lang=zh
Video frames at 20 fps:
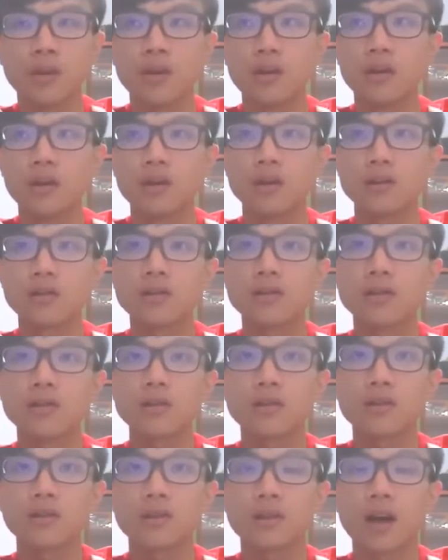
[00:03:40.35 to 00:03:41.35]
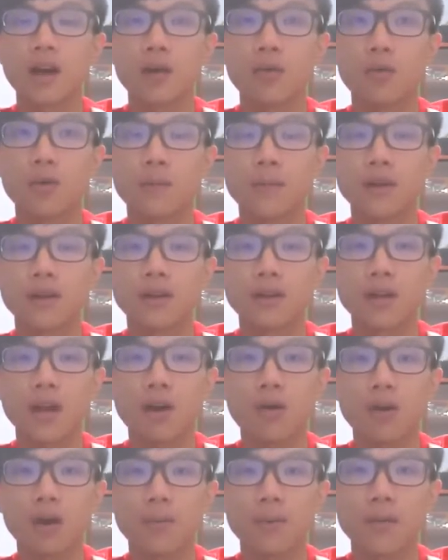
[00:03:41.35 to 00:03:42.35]
呃，可是当我们
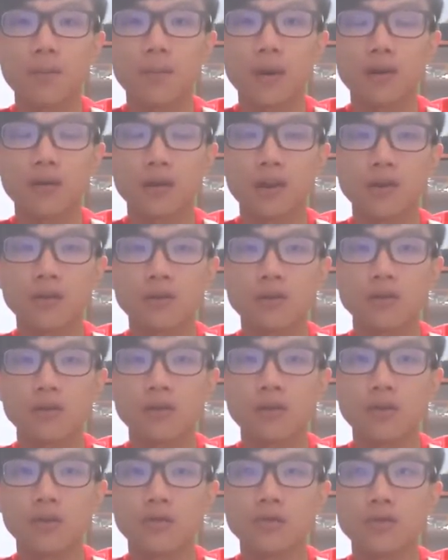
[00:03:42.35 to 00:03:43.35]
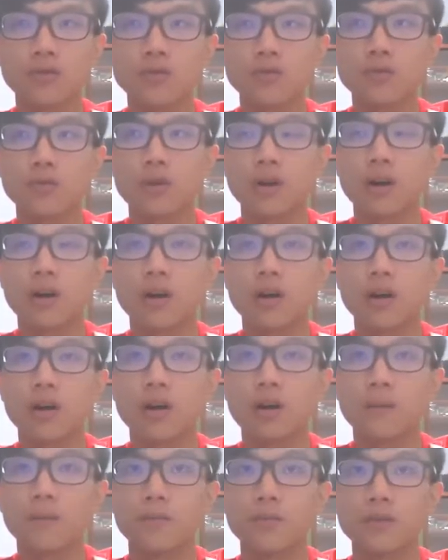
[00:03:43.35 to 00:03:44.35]
到那边报道的时候，就
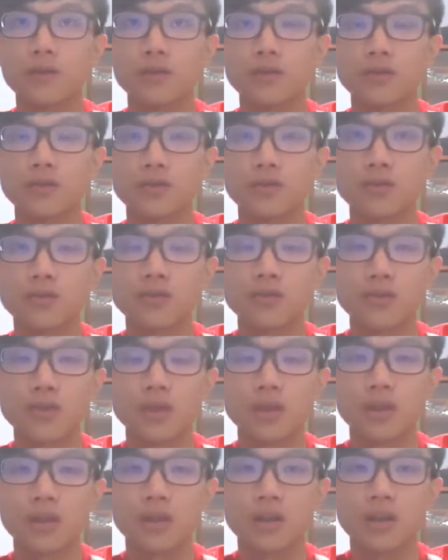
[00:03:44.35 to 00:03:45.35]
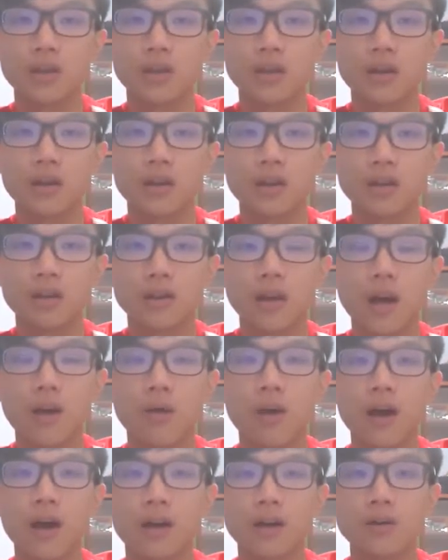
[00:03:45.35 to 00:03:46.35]
呃就觉得很好
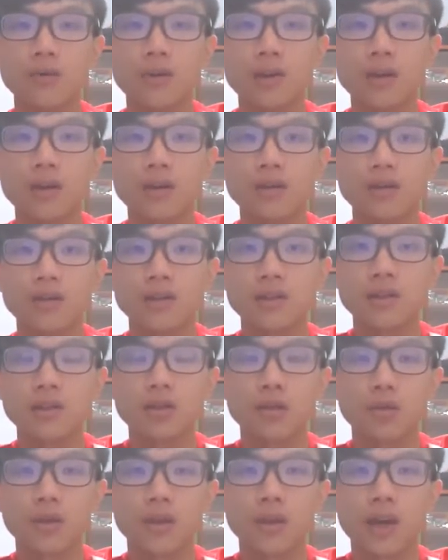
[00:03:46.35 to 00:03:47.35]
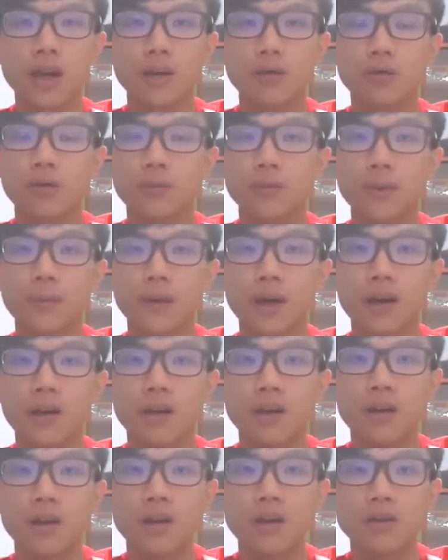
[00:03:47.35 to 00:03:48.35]
啦，因为新六都会带我们嘛，
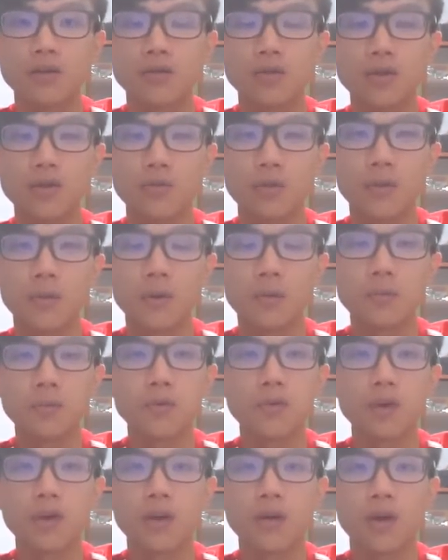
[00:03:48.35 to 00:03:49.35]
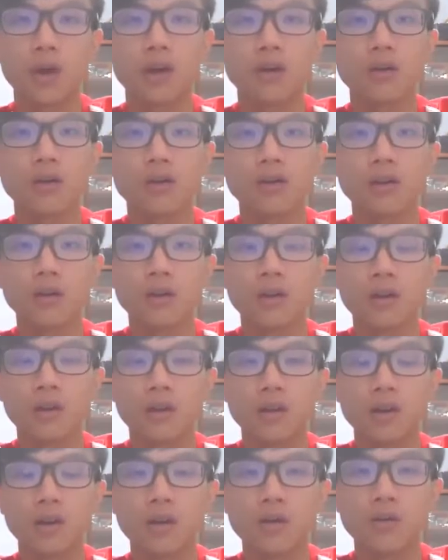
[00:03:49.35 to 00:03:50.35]
所以我们不会乱咯。
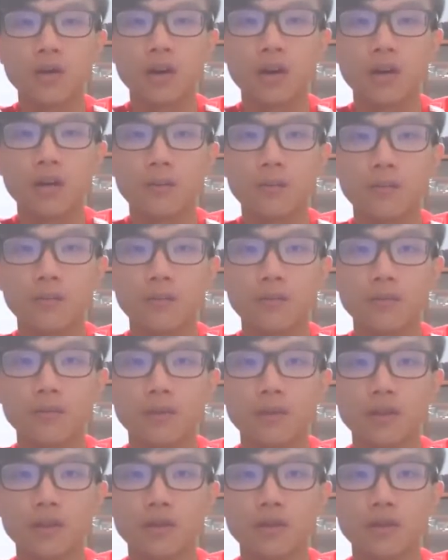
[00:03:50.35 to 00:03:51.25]
然后嗯，